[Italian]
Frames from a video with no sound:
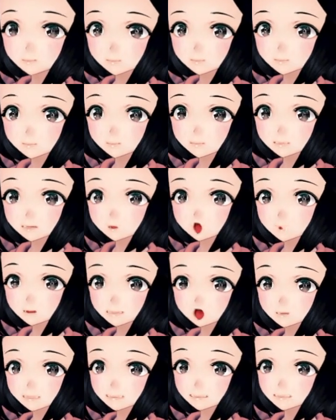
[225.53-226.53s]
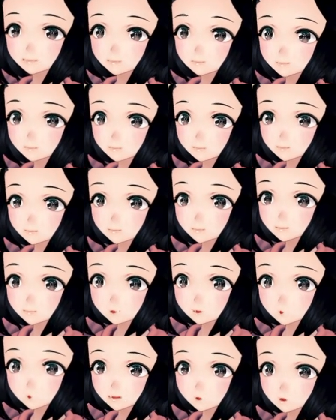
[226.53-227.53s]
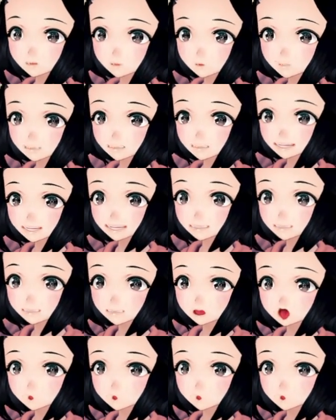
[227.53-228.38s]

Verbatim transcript: Scusami? Prima non c'eri tu.